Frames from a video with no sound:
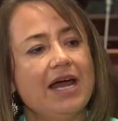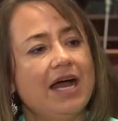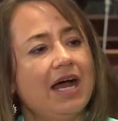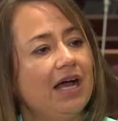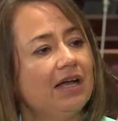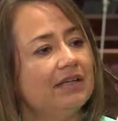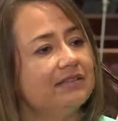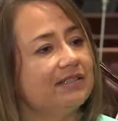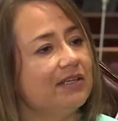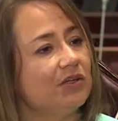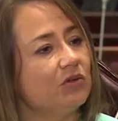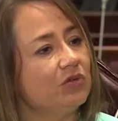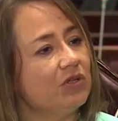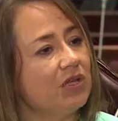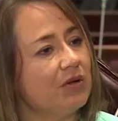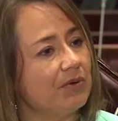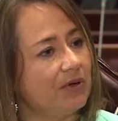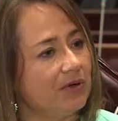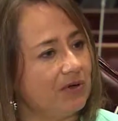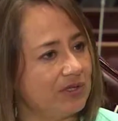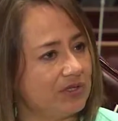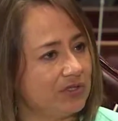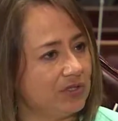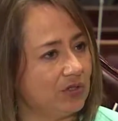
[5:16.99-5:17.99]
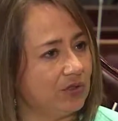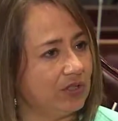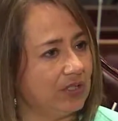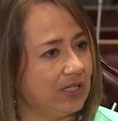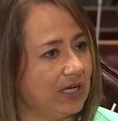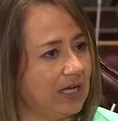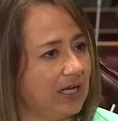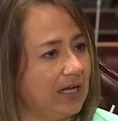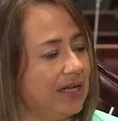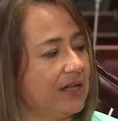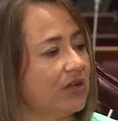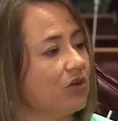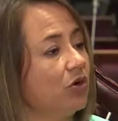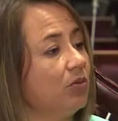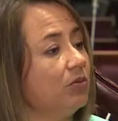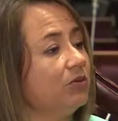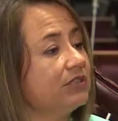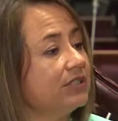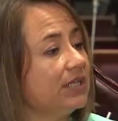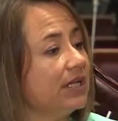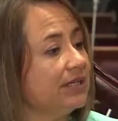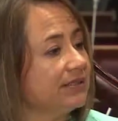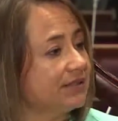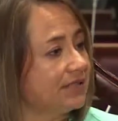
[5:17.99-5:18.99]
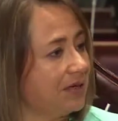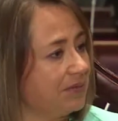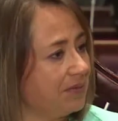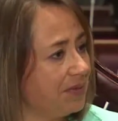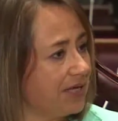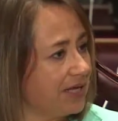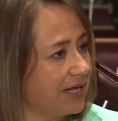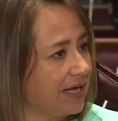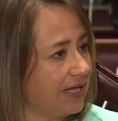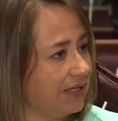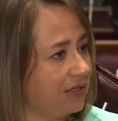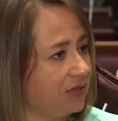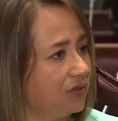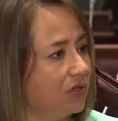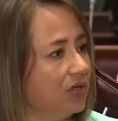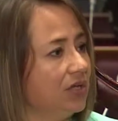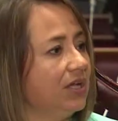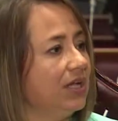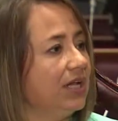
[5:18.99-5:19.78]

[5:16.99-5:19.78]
hacer una evaluación de la ley. ¿Cómo se la está aplicando?